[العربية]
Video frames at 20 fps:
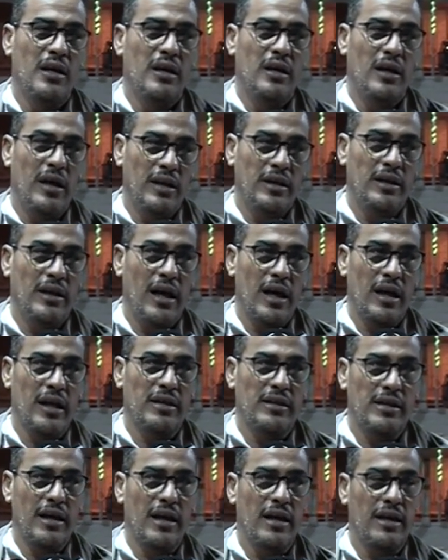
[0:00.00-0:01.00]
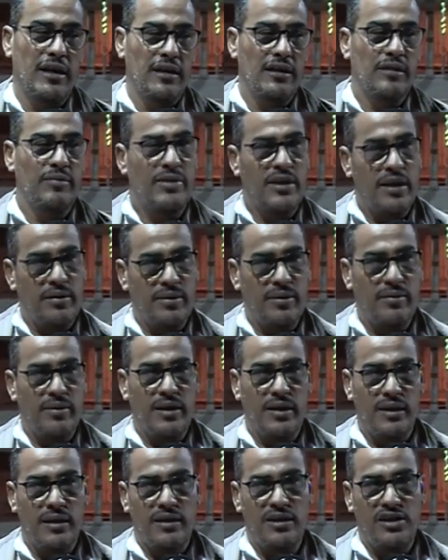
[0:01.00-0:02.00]
يعني حق تاخرت بسبب
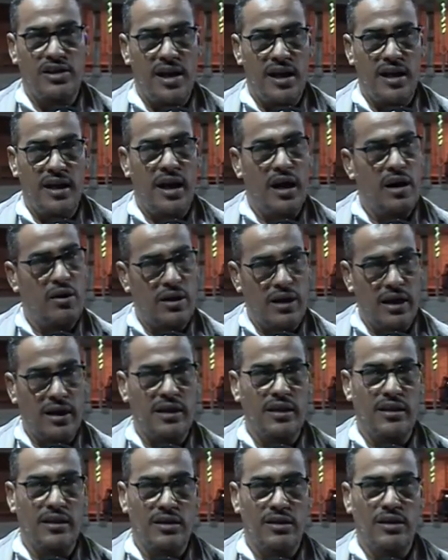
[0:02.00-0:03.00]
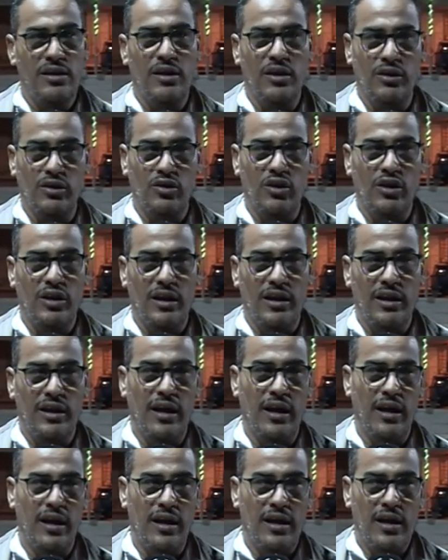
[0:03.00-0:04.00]
الجائحه ولكن نظن
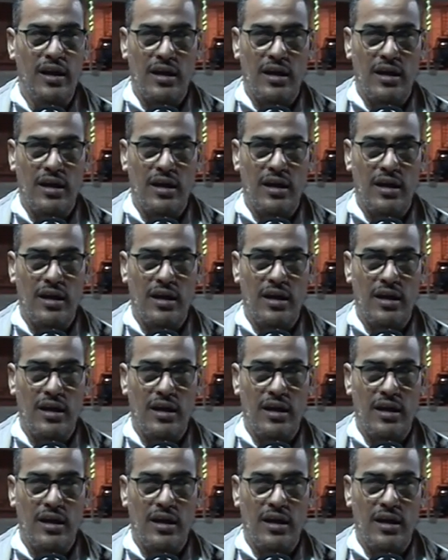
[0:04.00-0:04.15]
انها